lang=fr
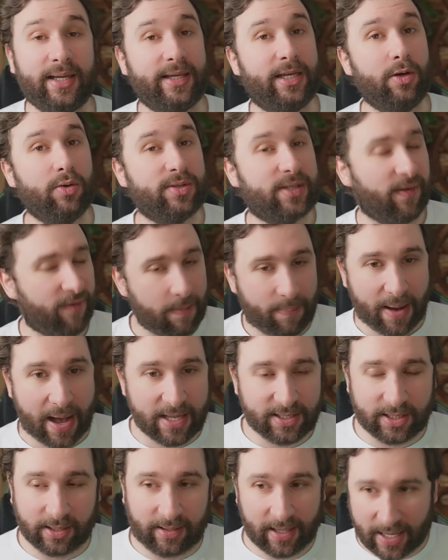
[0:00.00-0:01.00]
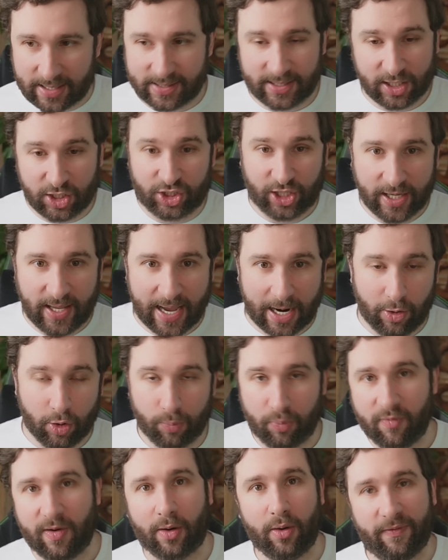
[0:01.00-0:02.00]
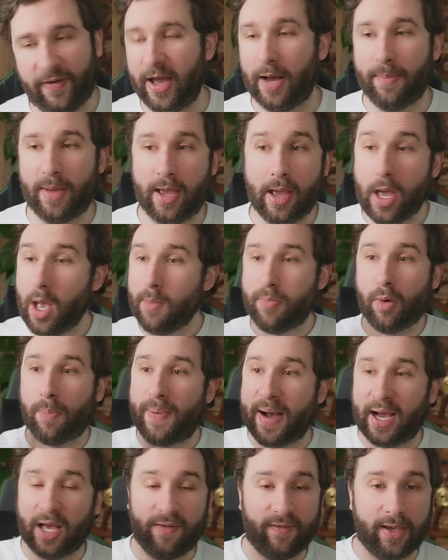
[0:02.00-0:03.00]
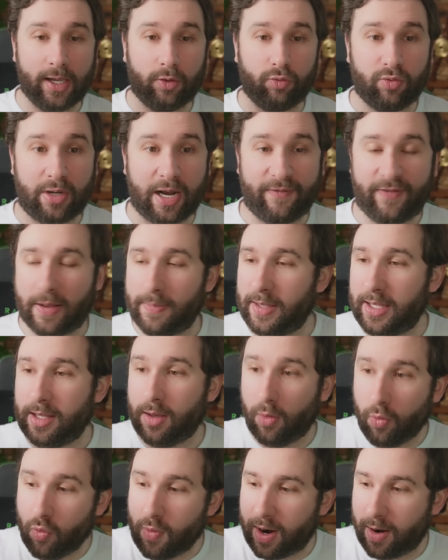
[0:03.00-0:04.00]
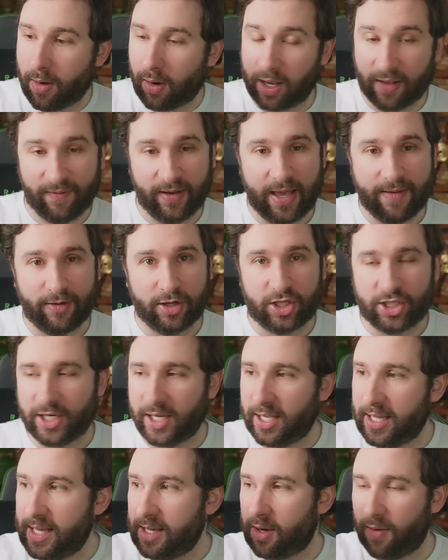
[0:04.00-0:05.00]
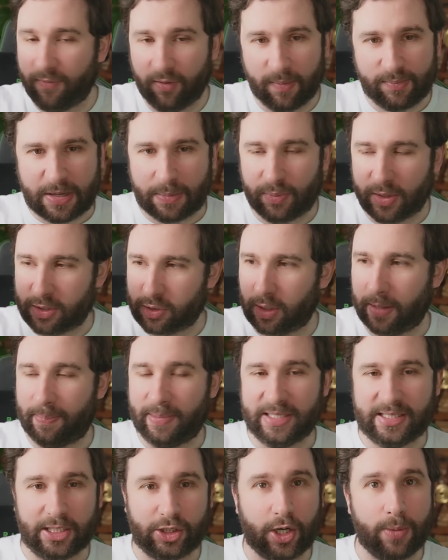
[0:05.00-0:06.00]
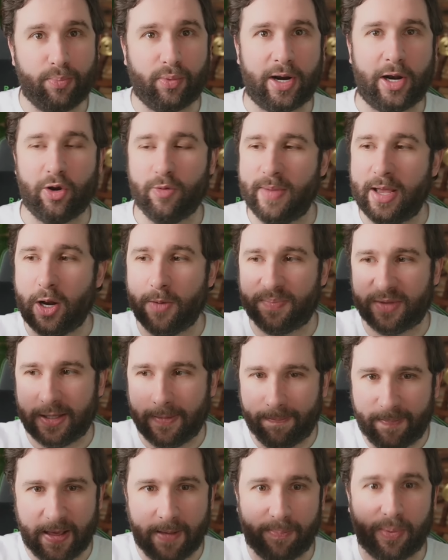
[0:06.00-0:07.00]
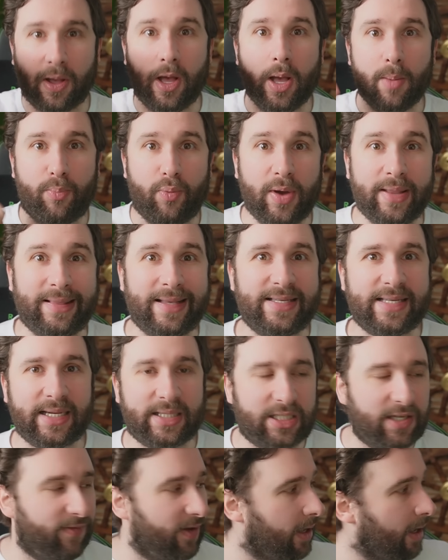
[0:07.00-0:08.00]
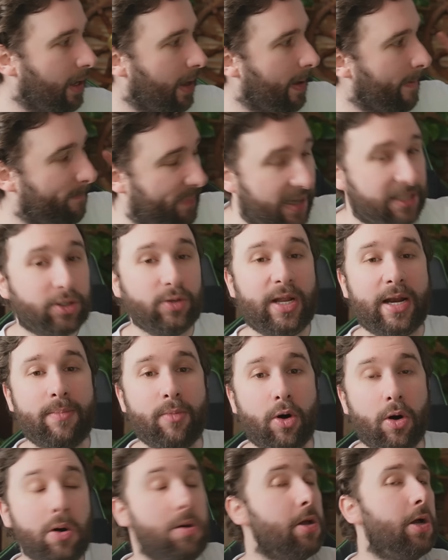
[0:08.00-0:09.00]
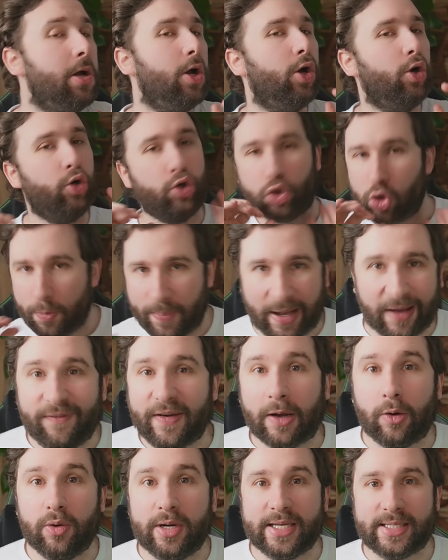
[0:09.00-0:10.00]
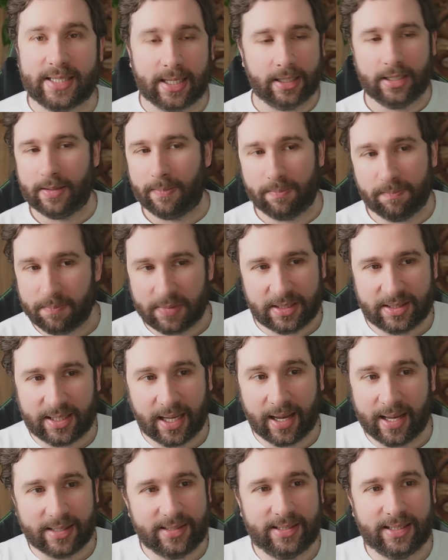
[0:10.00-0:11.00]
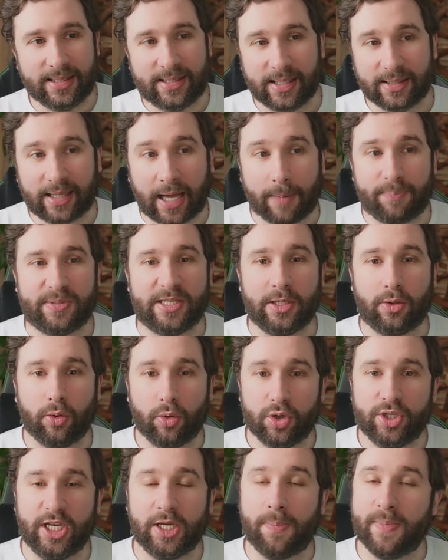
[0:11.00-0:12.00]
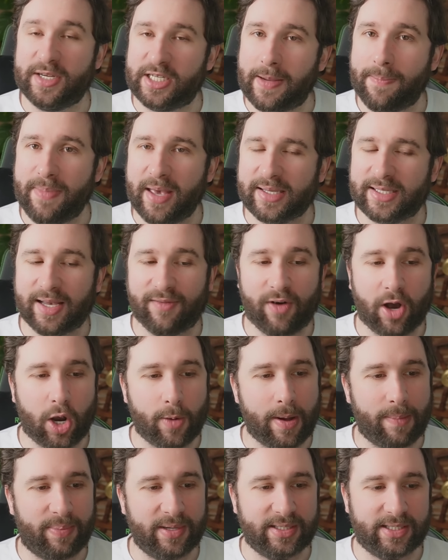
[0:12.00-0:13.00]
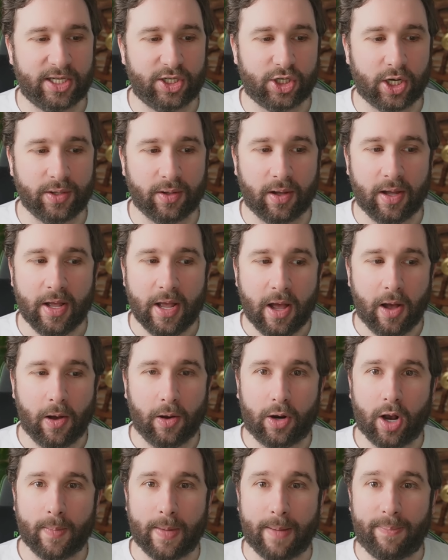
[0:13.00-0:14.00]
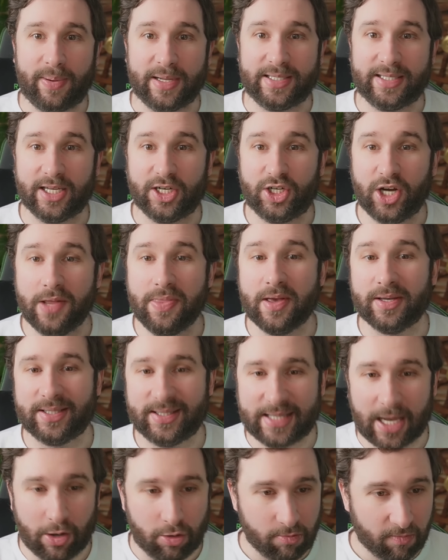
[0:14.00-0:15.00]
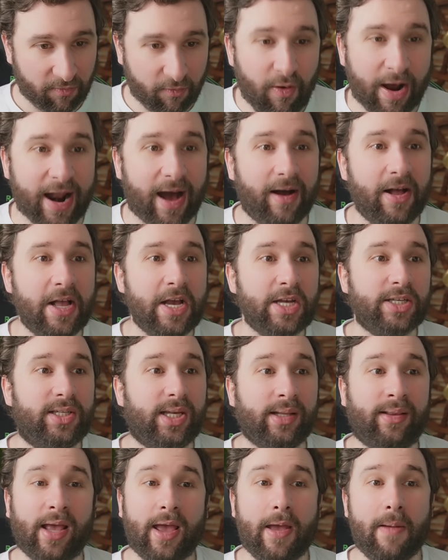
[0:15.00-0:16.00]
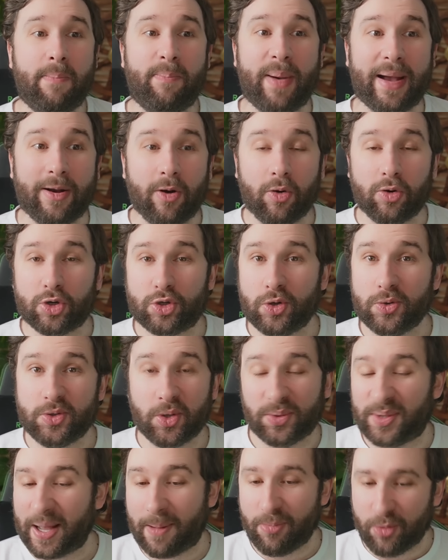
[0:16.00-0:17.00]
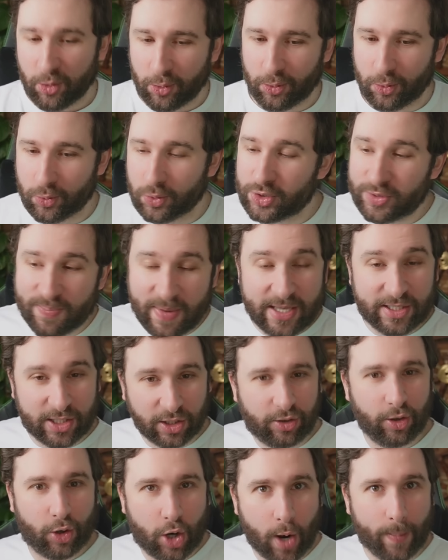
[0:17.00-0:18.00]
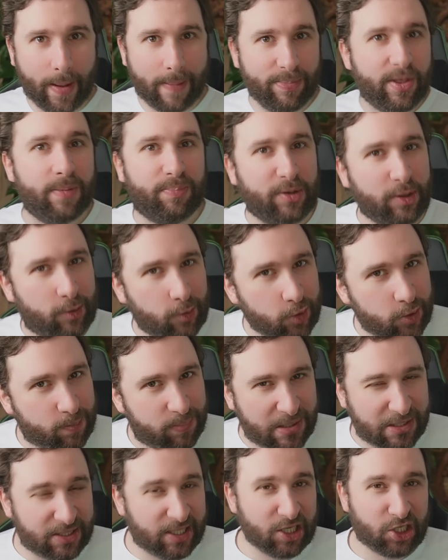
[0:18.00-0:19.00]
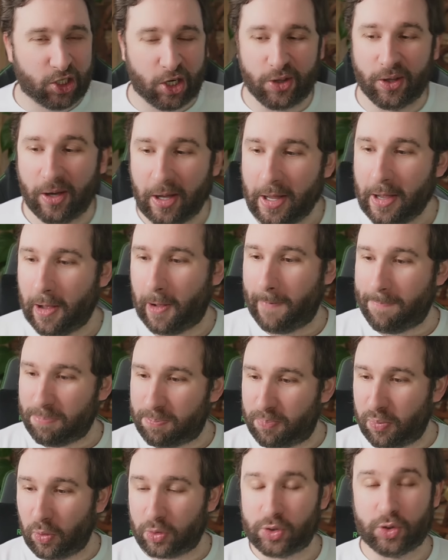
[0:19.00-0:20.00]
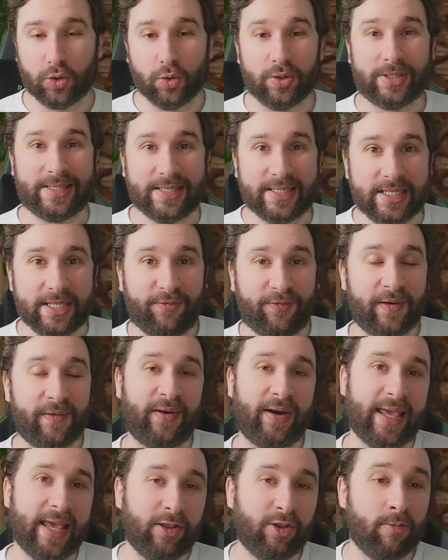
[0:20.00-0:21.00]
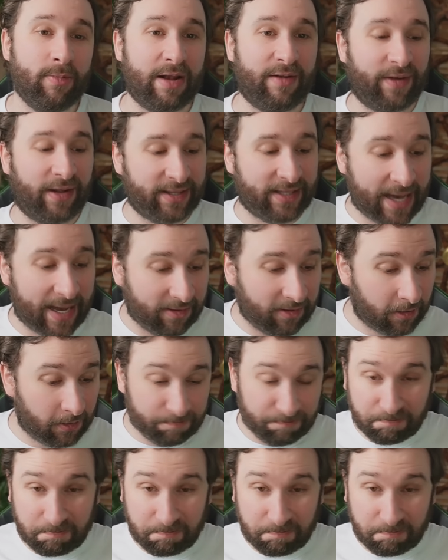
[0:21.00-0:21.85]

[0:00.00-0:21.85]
qui le savez pas, c'était assez génial de pouvoir le faire, mais pour pas réveiller toute la famille ou alors réveiller votre chérie quand vous appuyez sur la PlayStation pour l'allumer, le petit bip peut être désactivé. Personnellement, je préfère le laisser. Ça, c'est très psychologique, mais j'aime bien savoir quand ma PlayStation, euh, ma s'allume. Voilà, c'était pas grand chose en termes de news, mais c'était quand même des petites news PlayStation euh, pour ce 6 février 2024.